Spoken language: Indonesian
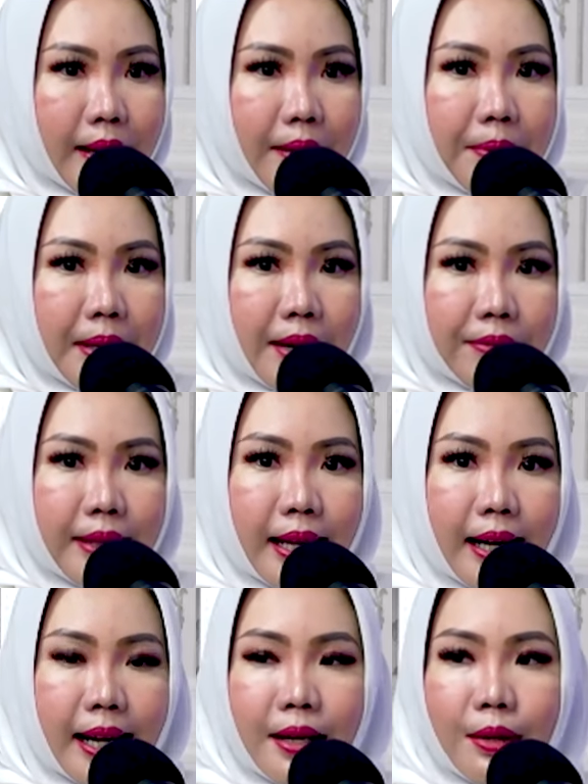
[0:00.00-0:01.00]

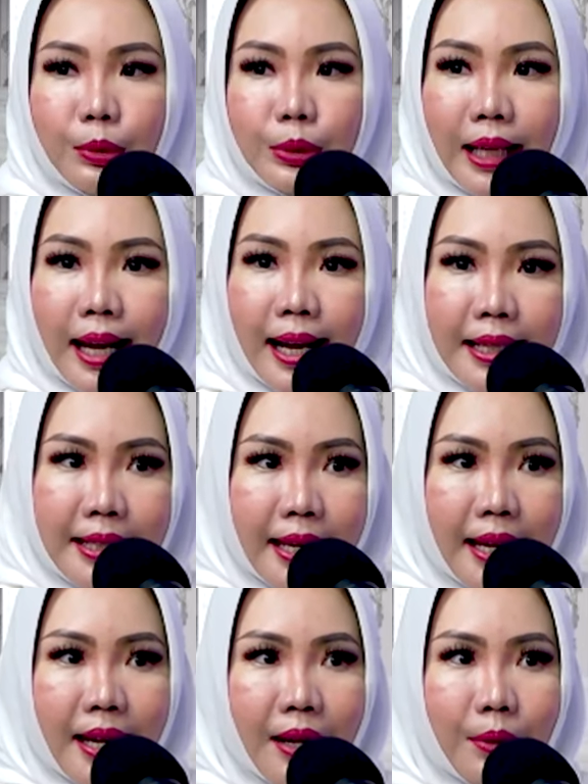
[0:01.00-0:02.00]
mendaftarkan
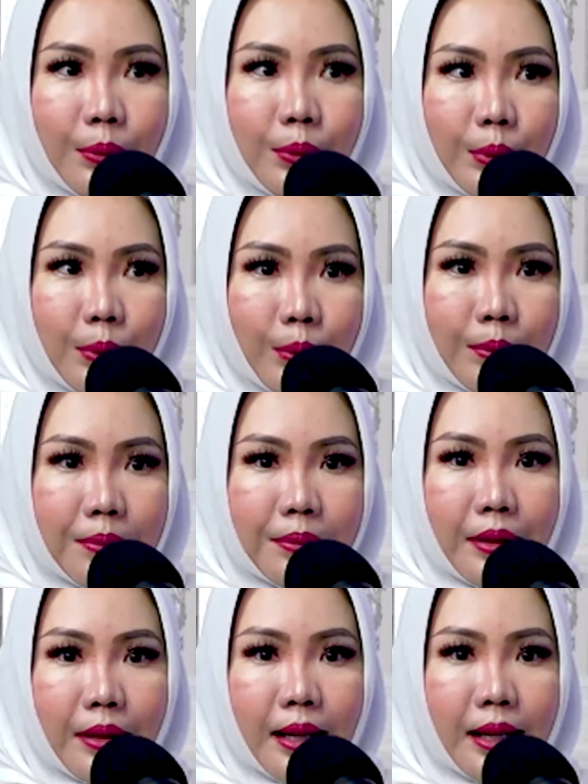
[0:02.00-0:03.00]
usahanya untuk
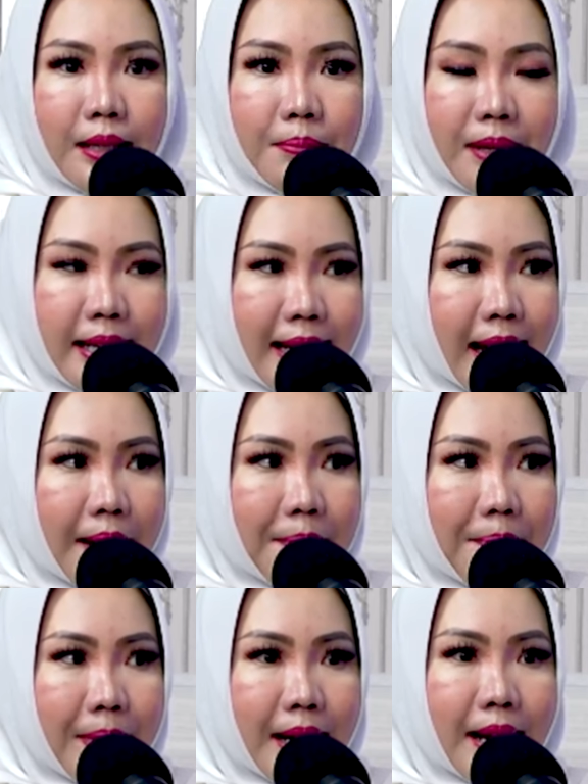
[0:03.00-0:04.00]
uh, diberikan
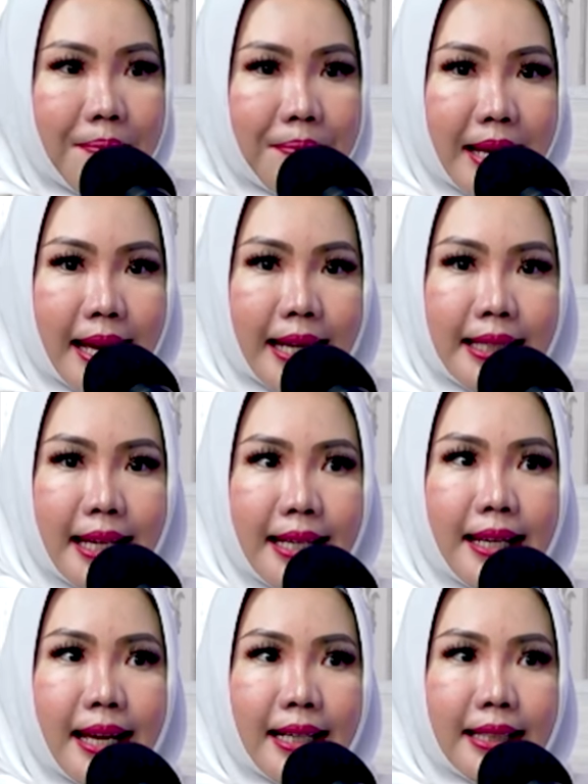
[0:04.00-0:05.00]
pendampingan.
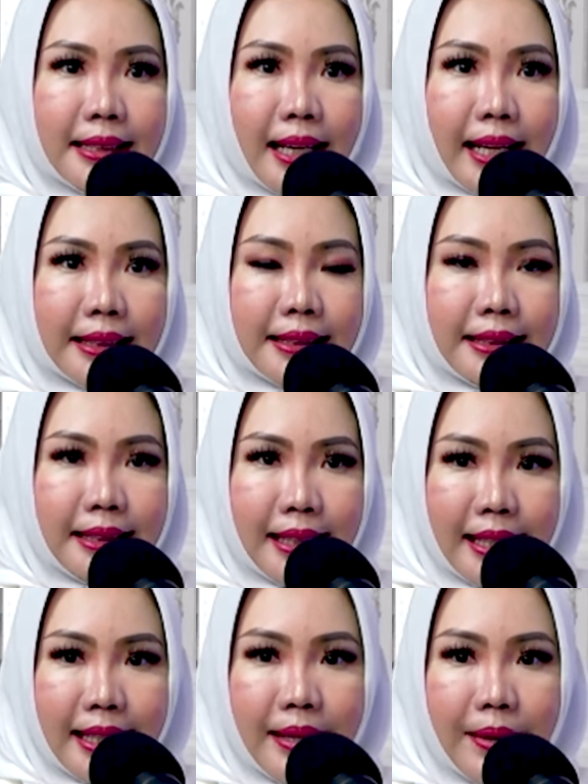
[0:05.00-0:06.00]
Jadi dari
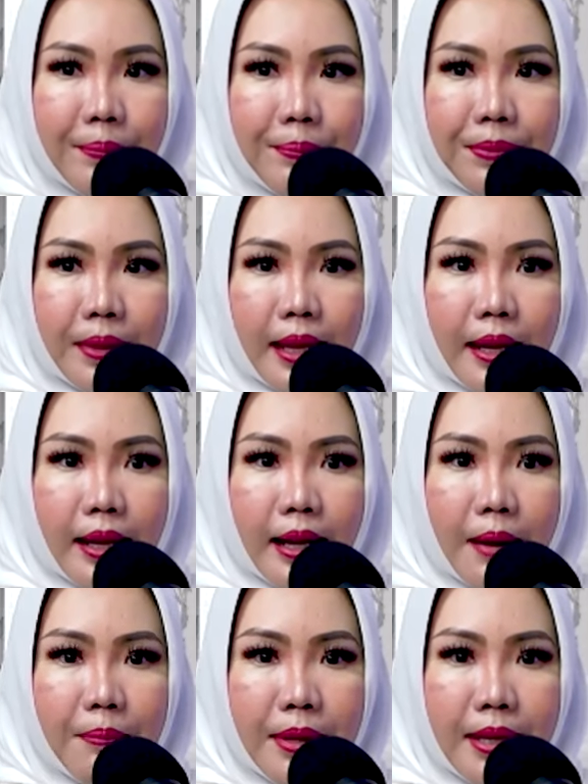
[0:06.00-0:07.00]
seleksi
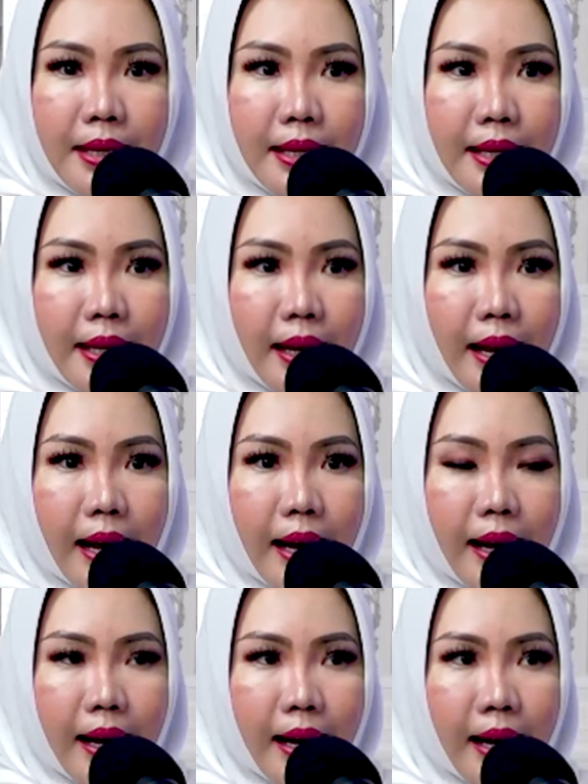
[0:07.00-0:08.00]
kami
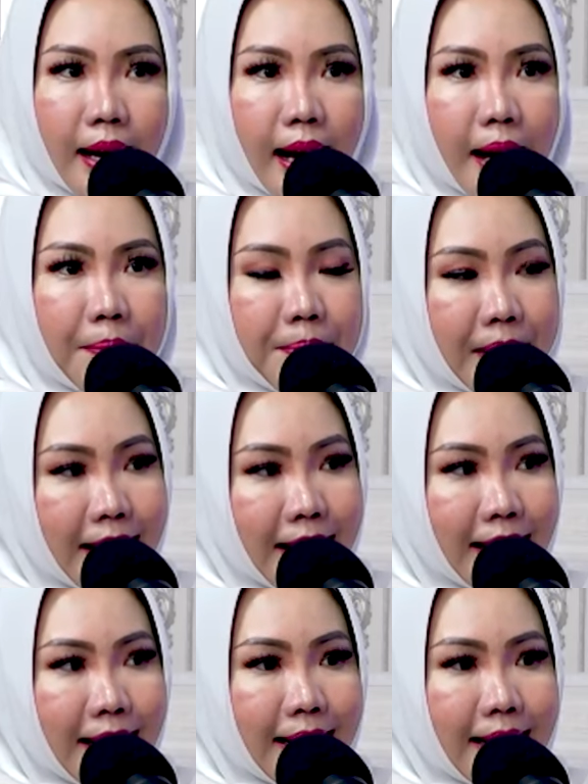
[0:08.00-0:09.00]
uh,
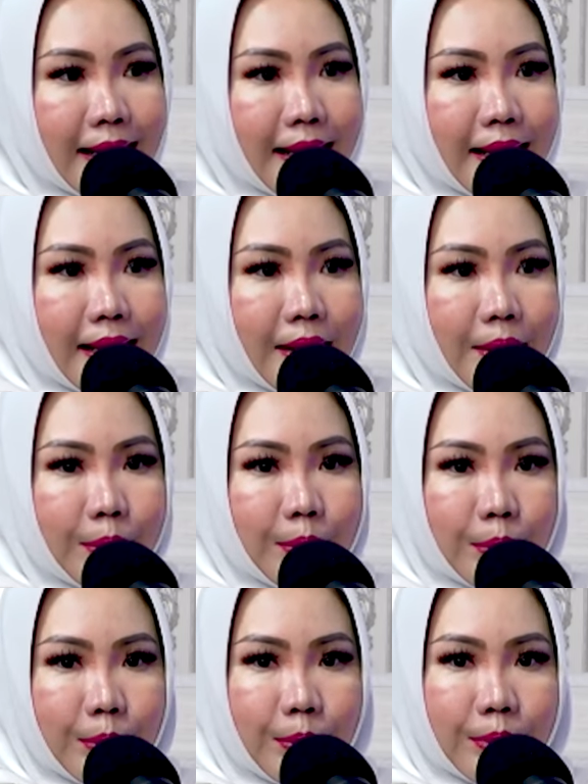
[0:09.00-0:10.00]
ambil
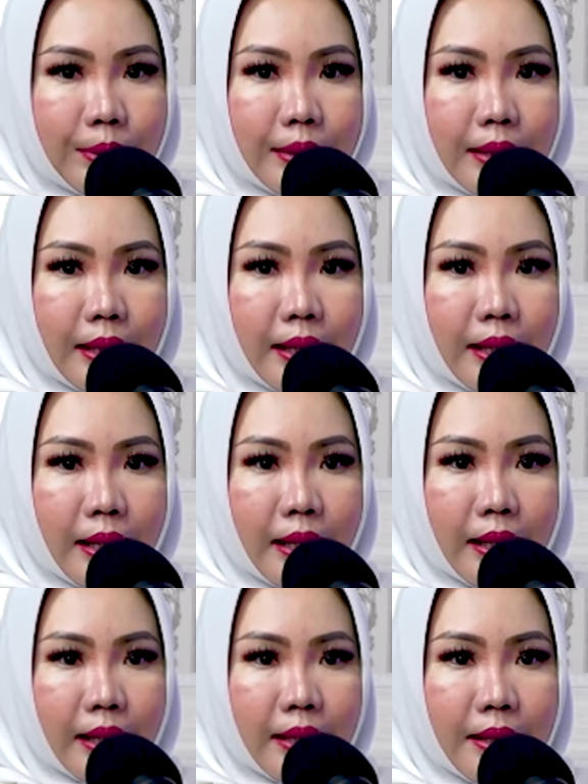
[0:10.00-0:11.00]
untuk
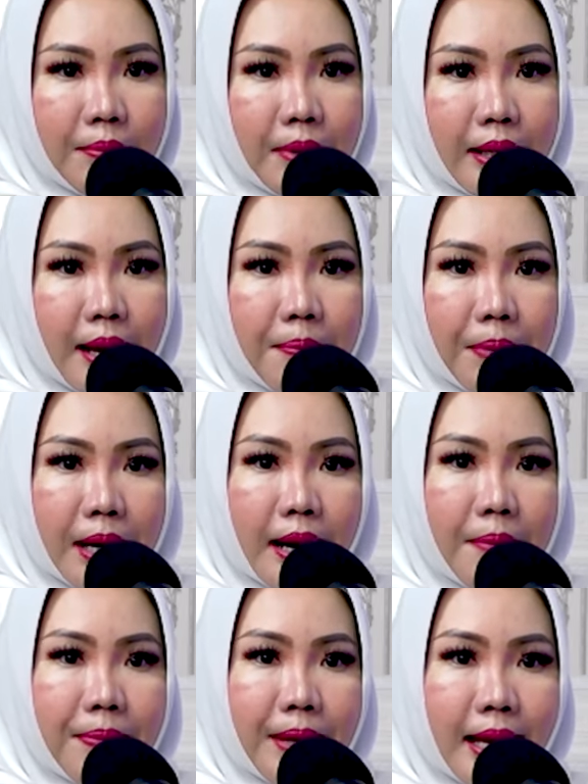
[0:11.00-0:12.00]
uh, diberikan
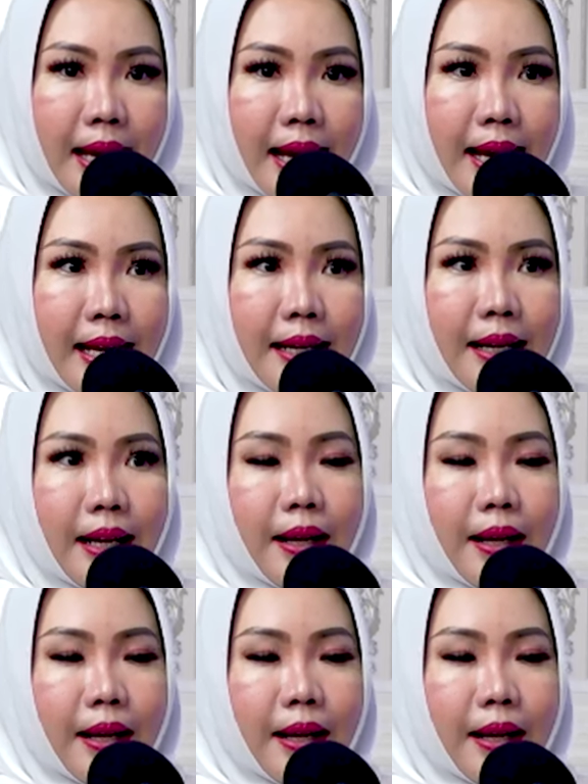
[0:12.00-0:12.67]
pendampingan